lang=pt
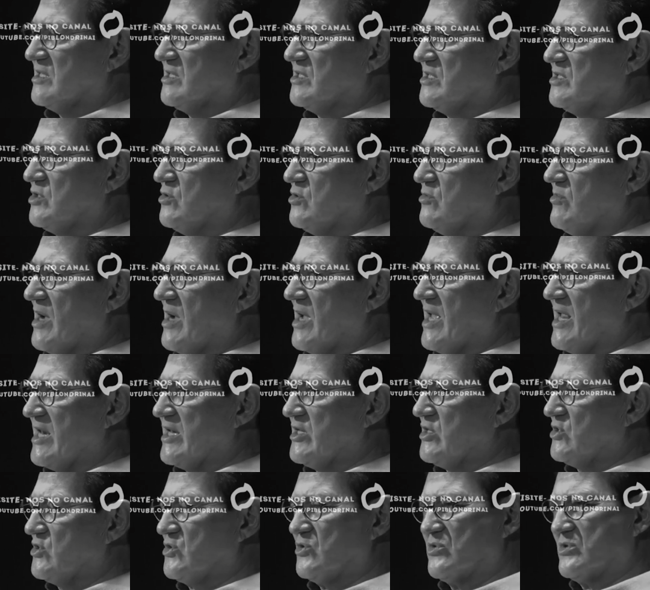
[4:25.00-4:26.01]
de uma
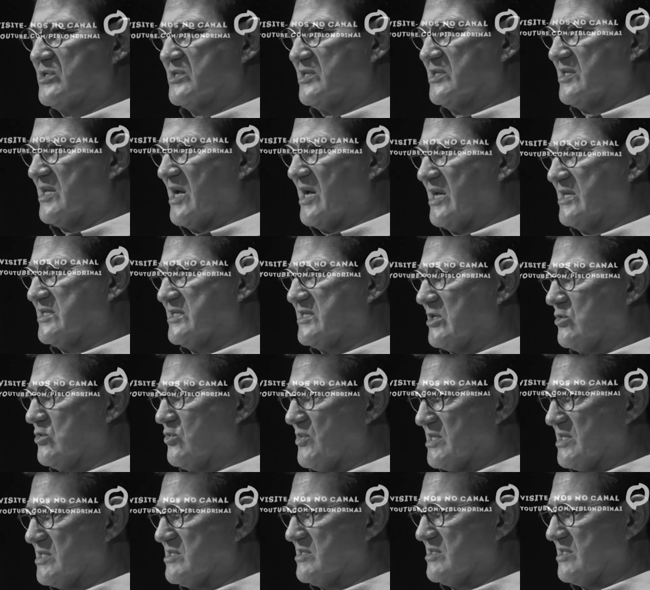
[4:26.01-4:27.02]
religiosidade
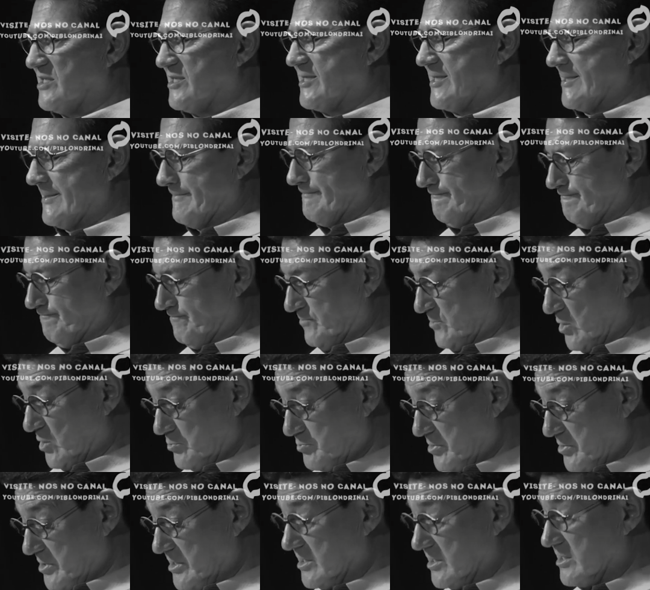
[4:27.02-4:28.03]
adoecida. Nós
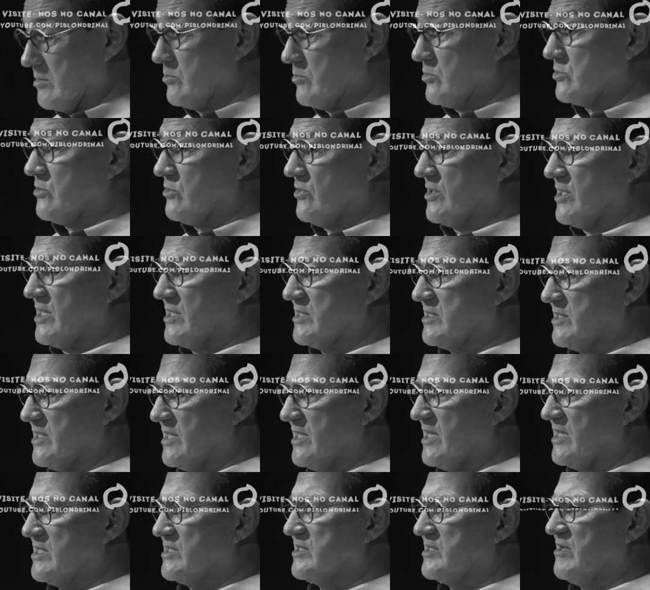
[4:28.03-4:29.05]
precisamos
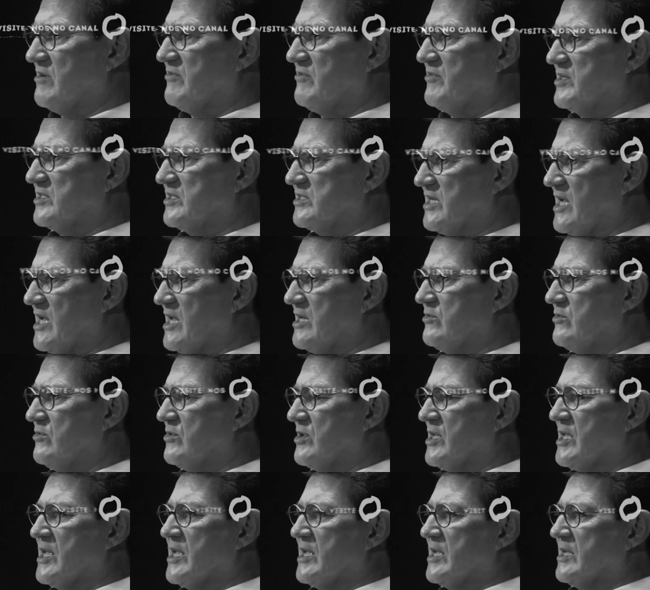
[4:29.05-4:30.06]
conhecer este
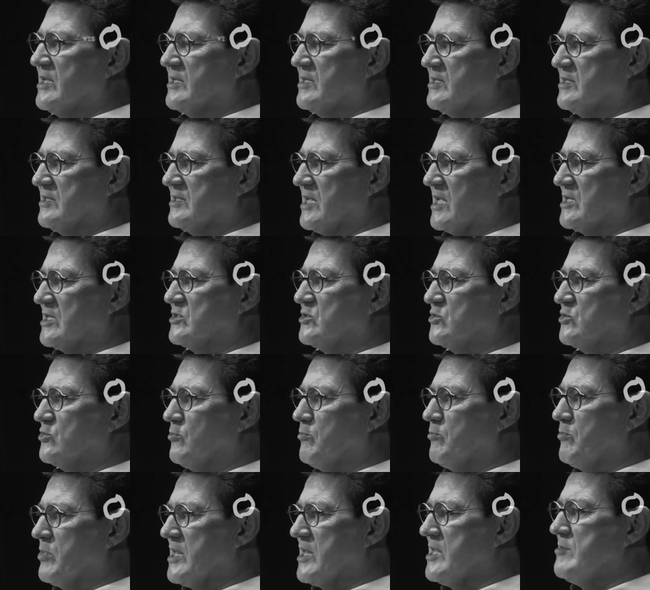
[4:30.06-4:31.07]
Evangelho da
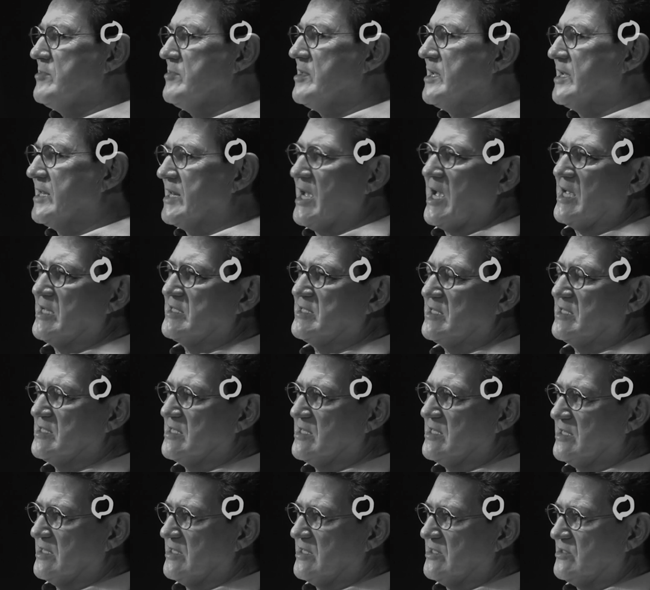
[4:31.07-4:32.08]
sublime graça
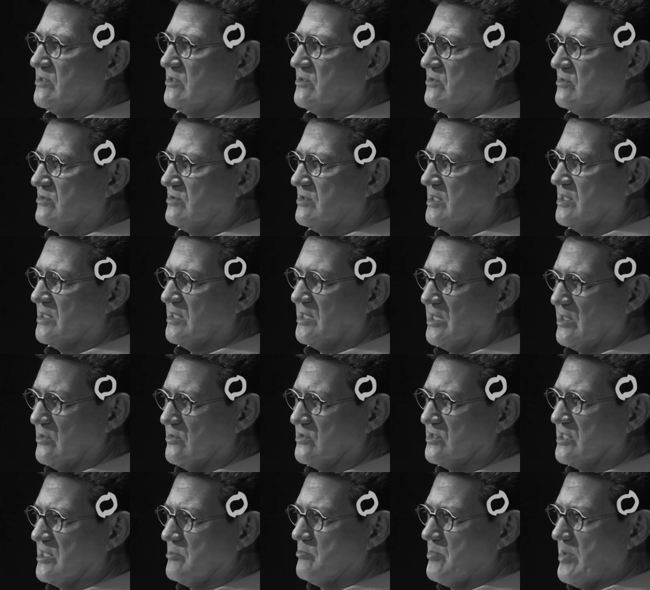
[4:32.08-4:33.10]
de Cristo, que
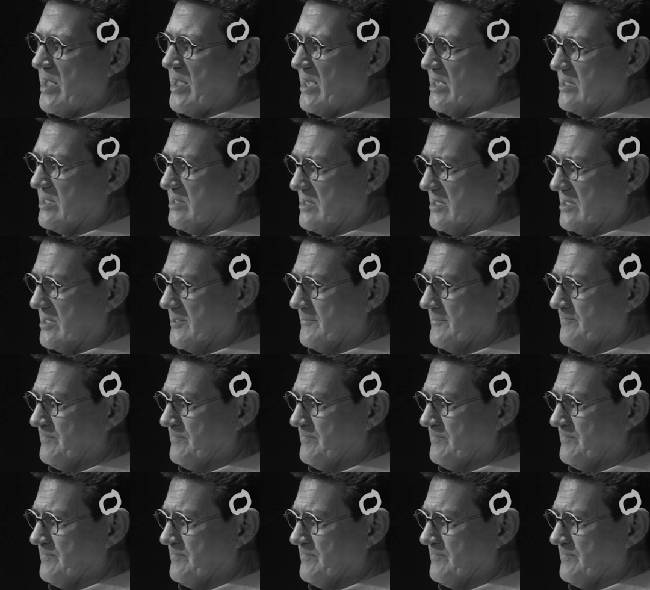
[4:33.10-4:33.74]
nos liberta,